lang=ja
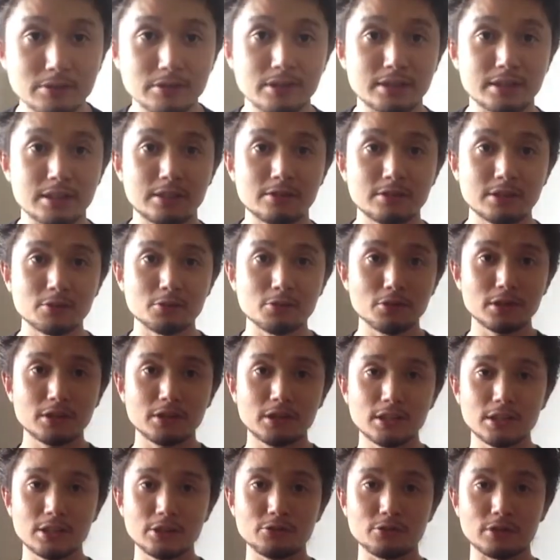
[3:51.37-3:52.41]
くださいでこれ
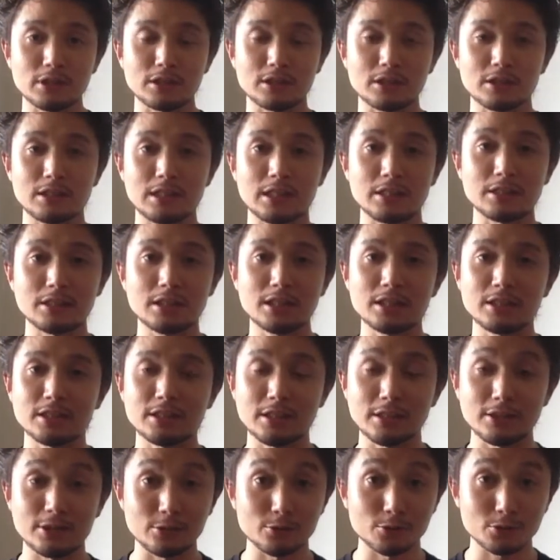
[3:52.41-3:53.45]
できるようになったら何がいい
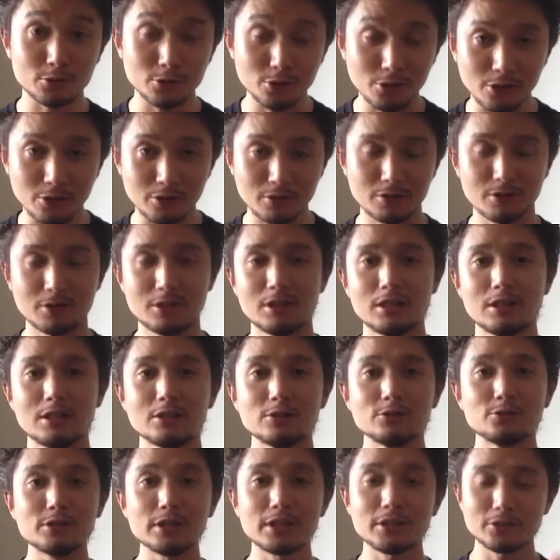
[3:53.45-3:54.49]
ねんっていうと
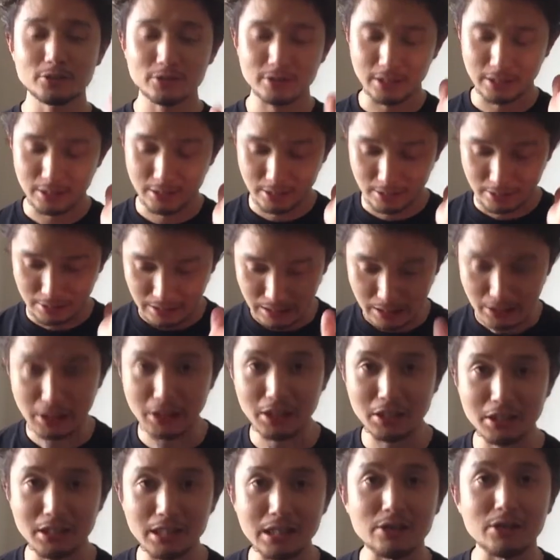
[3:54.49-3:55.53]
腕使いが劇
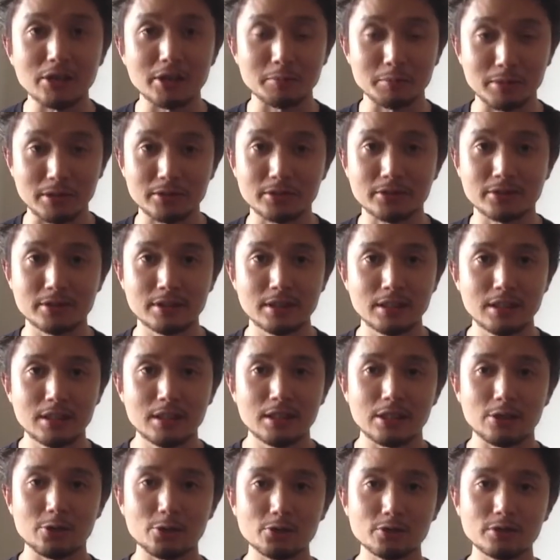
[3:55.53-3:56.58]
的に変わります
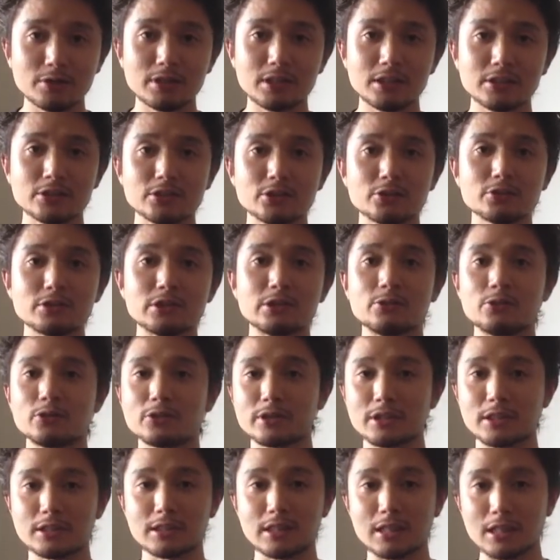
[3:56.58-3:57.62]
同じようにお
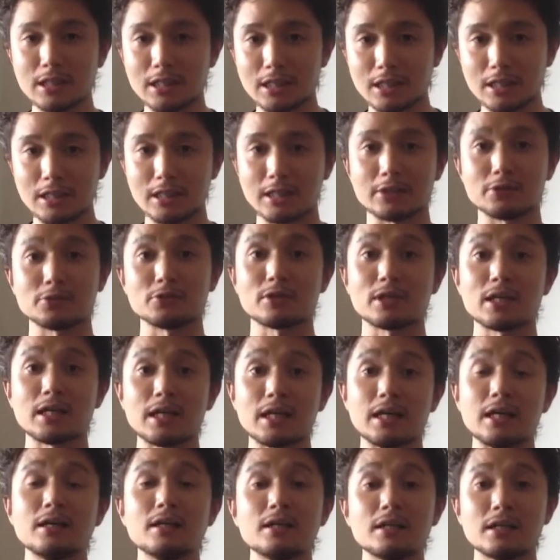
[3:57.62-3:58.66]
皿洗いと
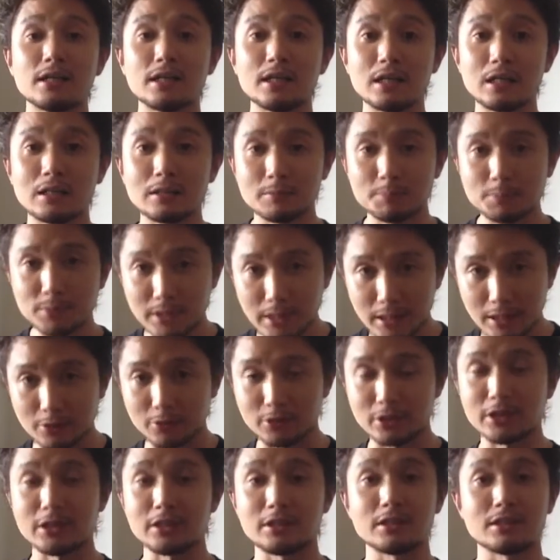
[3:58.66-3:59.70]
か、えー、ピアノ
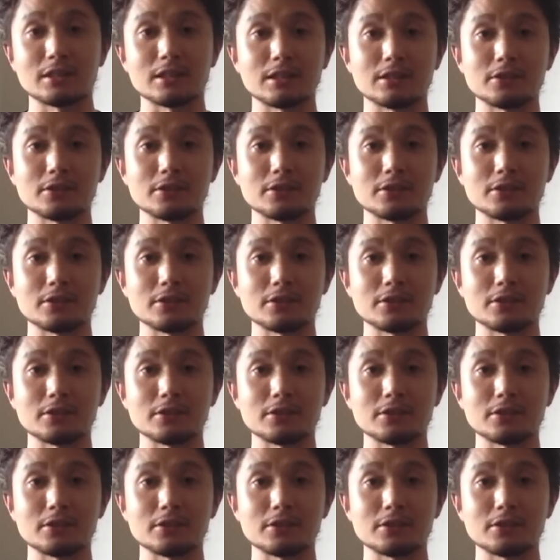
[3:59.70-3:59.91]
弾いてた